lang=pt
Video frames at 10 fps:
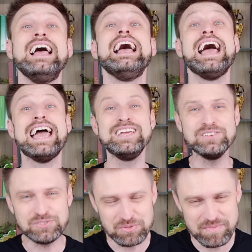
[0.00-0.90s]
É
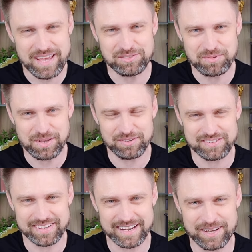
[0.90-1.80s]
isso mesmo que
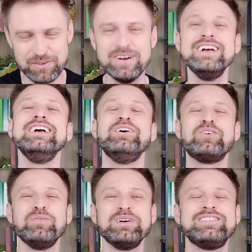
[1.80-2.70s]
você leu. Eu
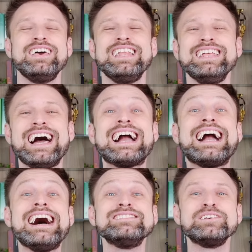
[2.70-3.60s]
comecei a ler na
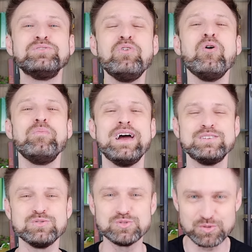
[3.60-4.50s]
casa do
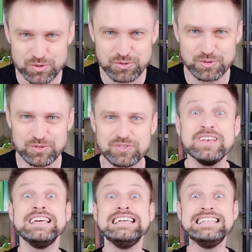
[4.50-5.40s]
Roberto Justus
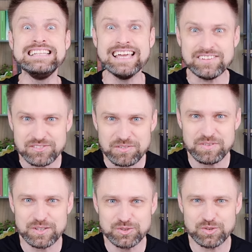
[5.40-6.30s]
e neste
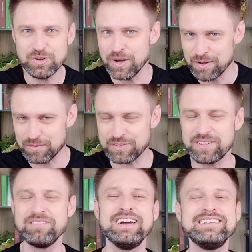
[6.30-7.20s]
vídeo você
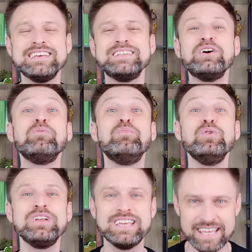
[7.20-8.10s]
vai entender o
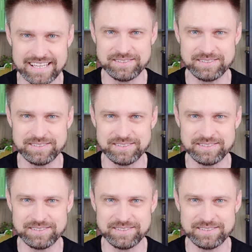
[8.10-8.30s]
porquê.